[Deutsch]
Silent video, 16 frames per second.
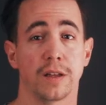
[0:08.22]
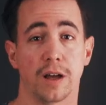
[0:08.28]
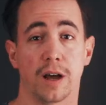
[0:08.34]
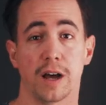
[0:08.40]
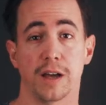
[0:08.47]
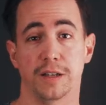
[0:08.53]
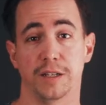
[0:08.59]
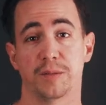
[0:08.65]

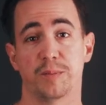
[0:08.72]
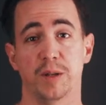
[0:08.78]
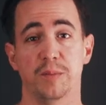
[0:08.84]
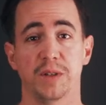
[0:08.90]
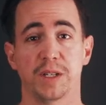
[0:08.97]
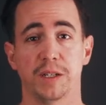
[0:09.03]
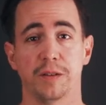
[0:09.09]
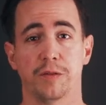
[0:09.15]
Hi, ich bin
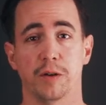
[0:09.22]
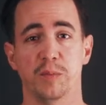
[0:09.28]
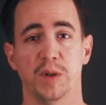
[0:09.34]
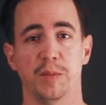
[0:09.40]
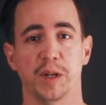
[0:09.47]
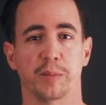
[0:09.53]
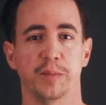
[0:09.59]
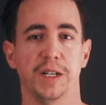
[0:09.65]
Michi von
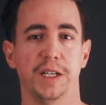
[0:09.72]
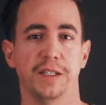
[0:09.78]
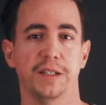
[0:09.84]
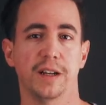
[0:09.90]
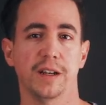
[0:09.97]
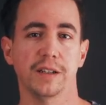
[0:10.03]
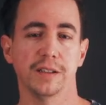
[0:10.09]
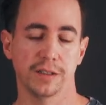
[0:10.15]
Mimic
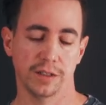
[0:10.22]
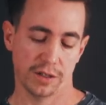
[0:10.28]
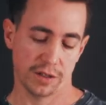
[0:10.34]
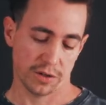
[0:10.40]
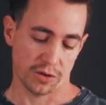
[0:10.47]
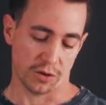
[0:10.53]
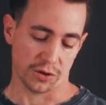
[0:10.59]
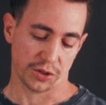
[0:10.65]
Media
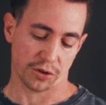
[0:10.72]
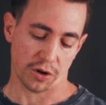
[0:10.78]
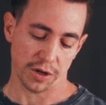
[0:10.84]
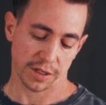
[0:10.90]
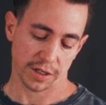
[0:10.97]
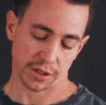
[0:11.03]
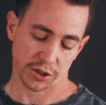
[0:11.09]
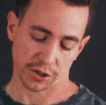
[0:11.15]
und
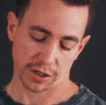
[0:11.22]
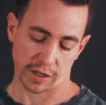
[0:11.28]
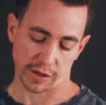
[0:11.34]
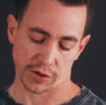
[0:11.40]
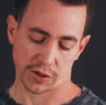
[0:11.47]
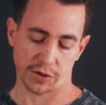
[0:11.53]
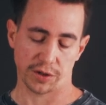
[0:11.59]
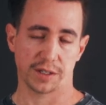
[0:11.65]
heute stelle
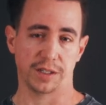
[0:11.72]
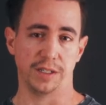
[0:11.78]
ich euch